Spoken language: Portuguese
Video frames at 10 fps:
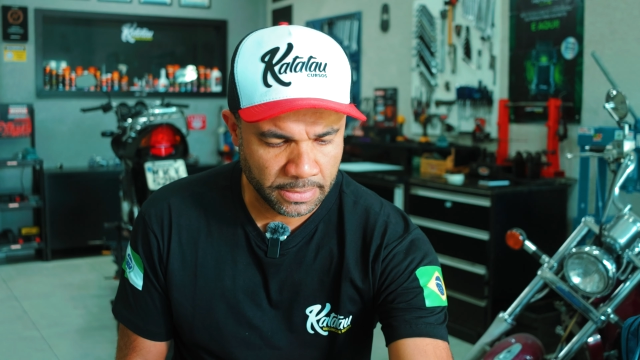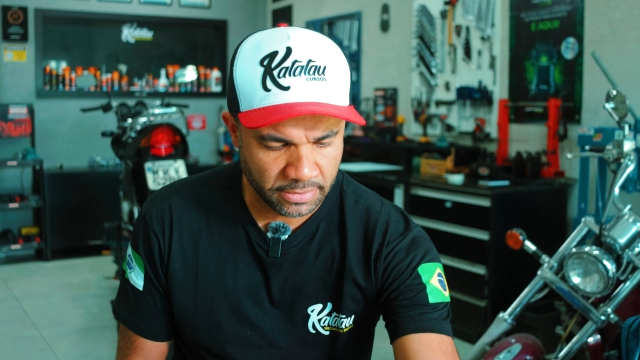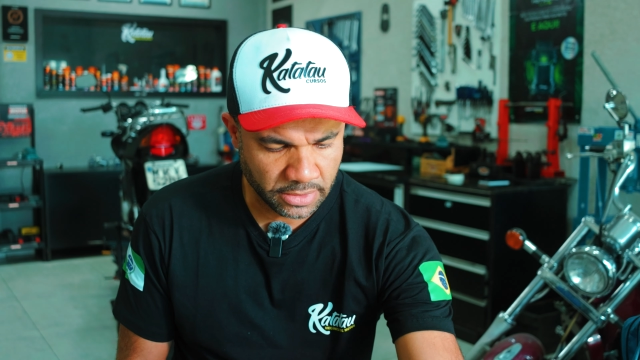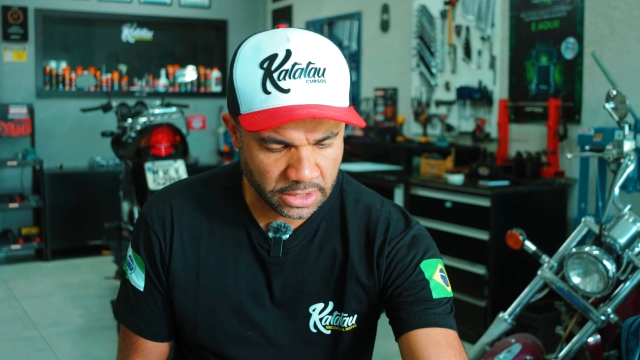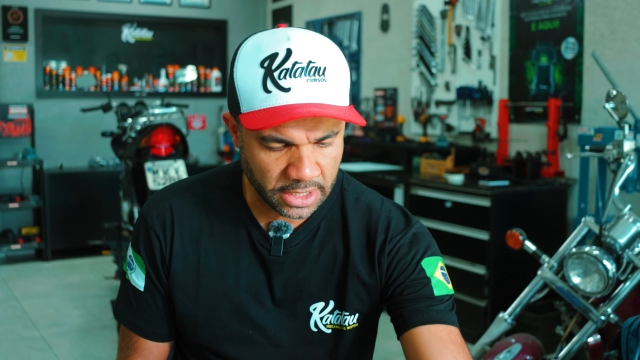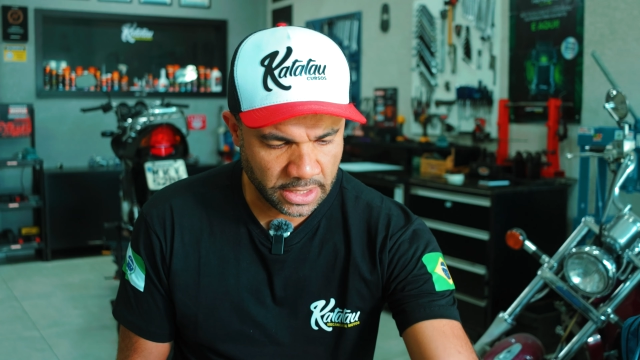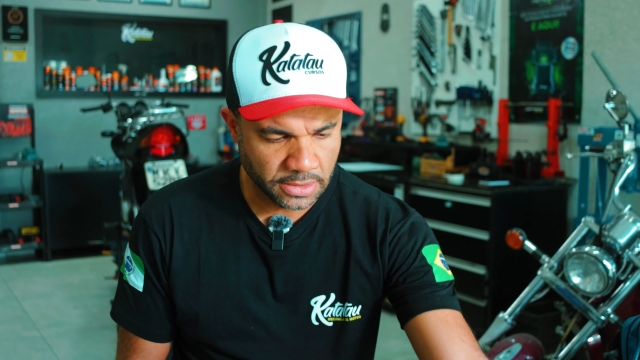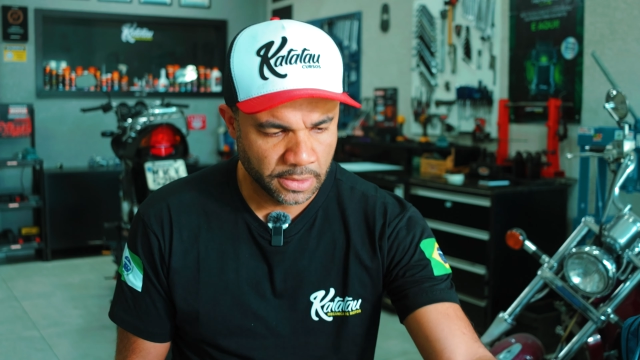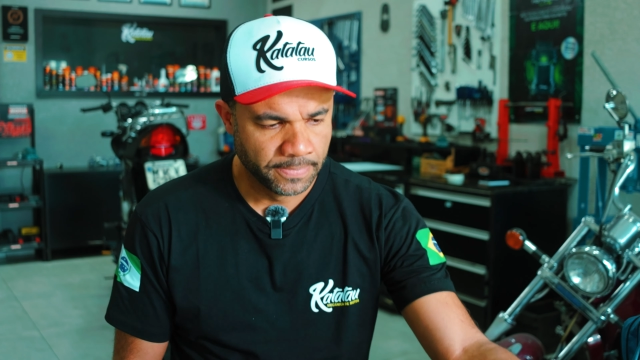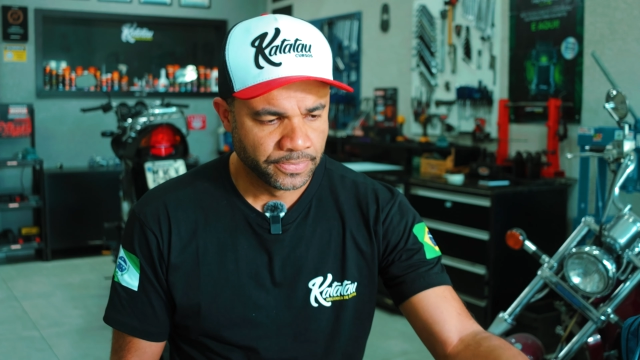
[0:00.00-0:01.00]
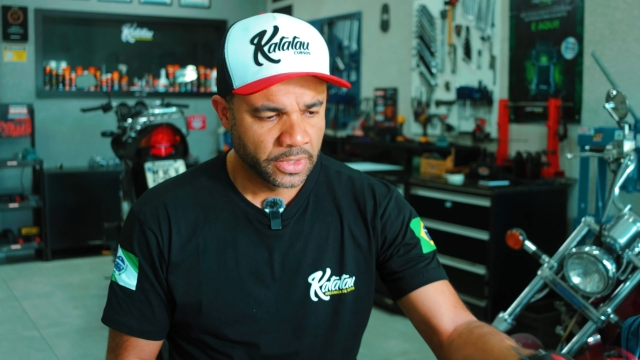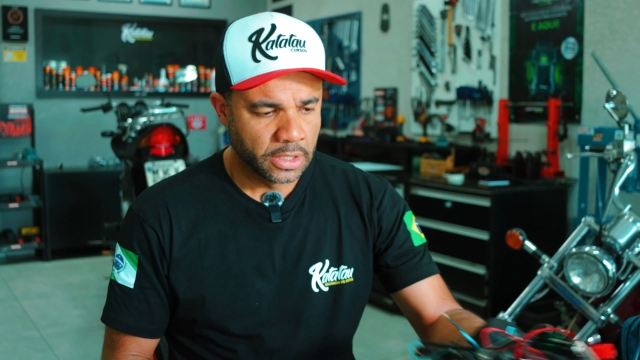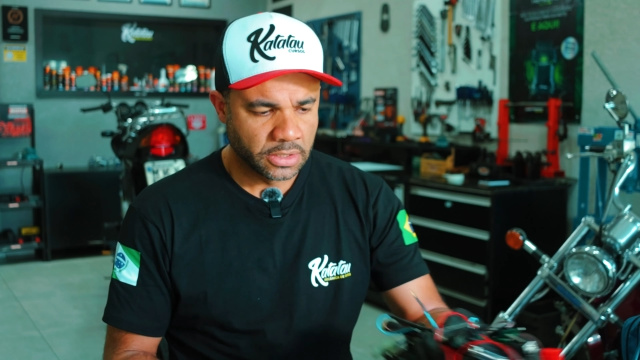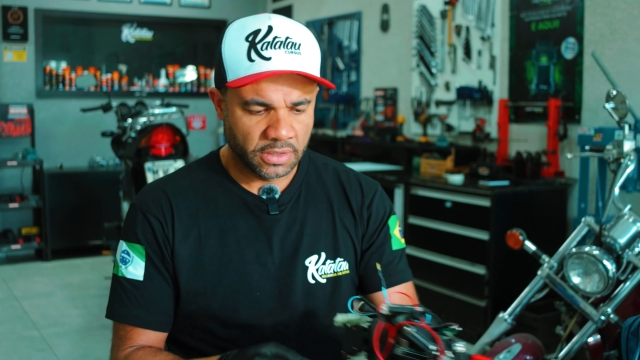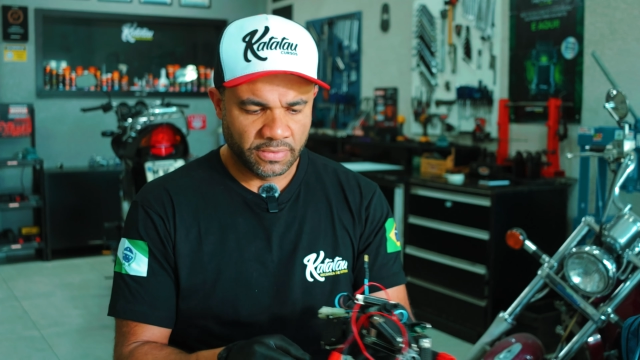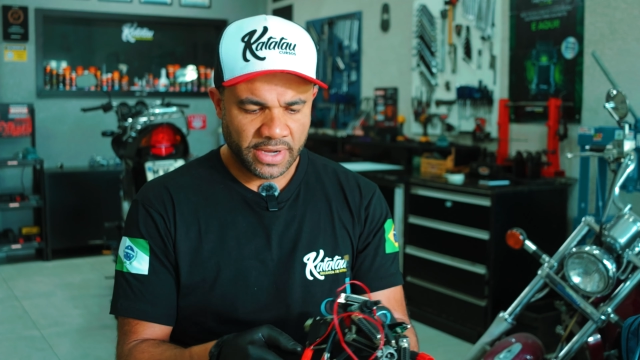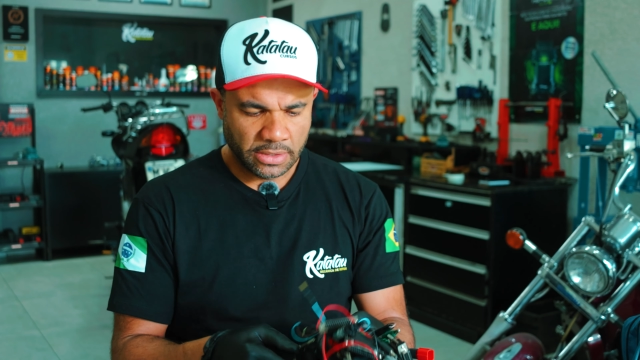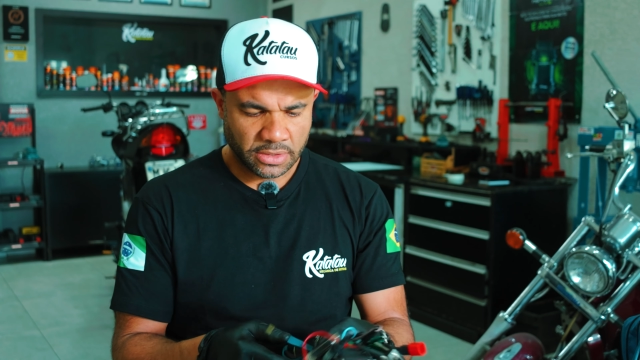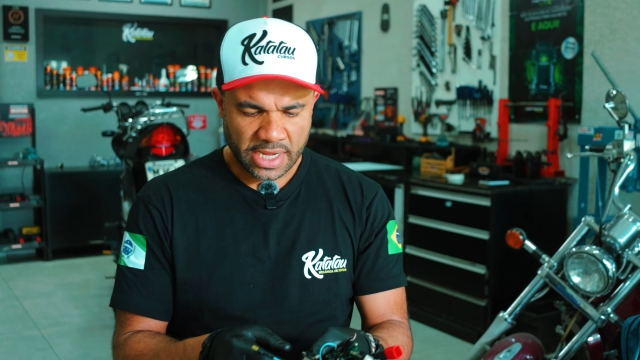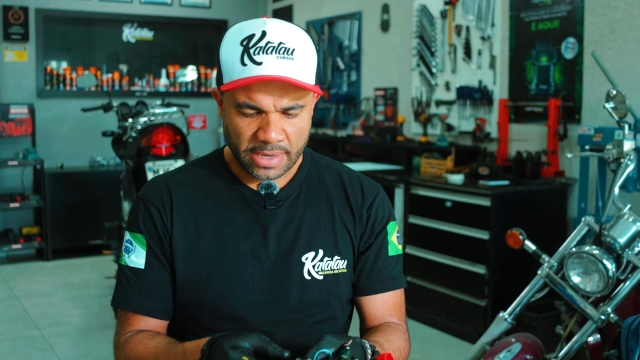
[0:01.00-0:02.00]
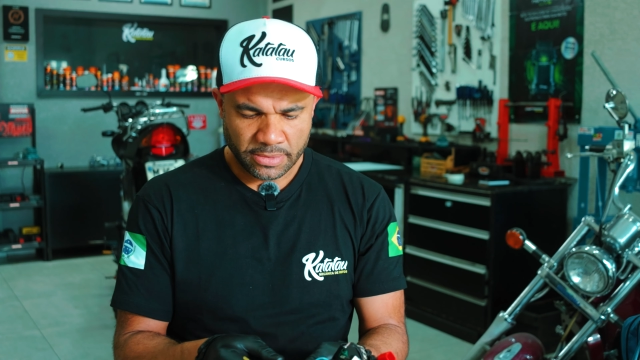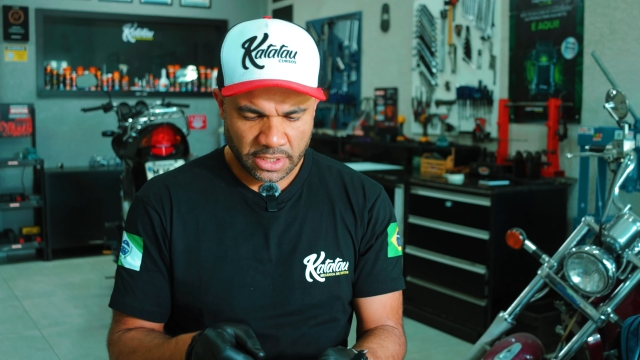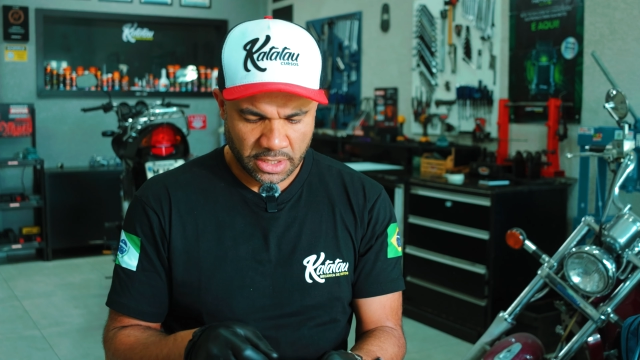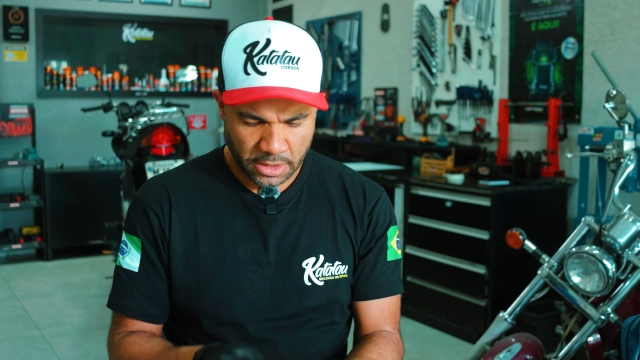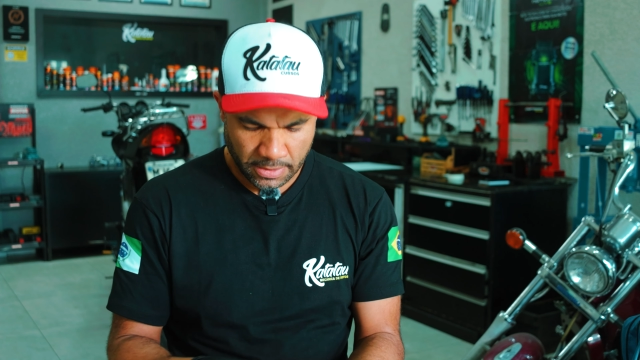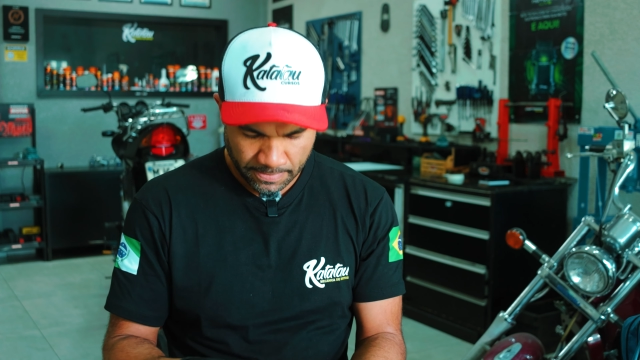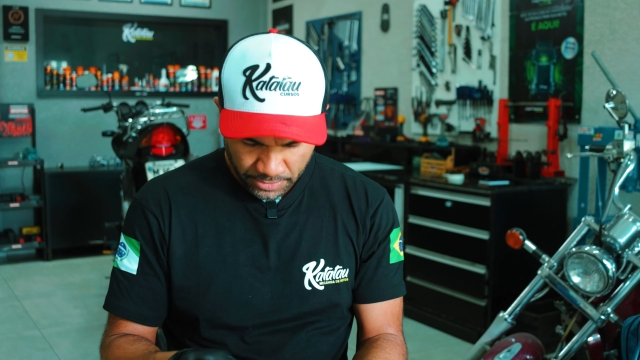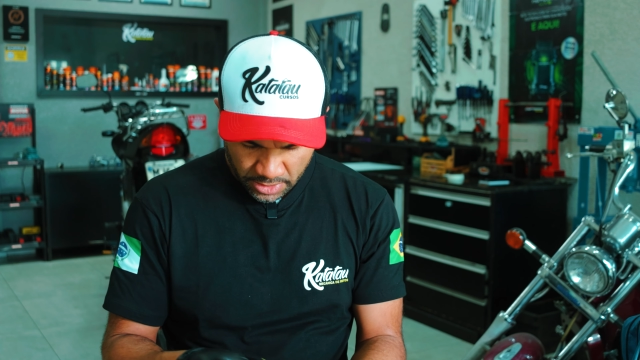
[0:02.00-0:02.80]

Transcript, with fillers: para vocês são vários cabos aqui.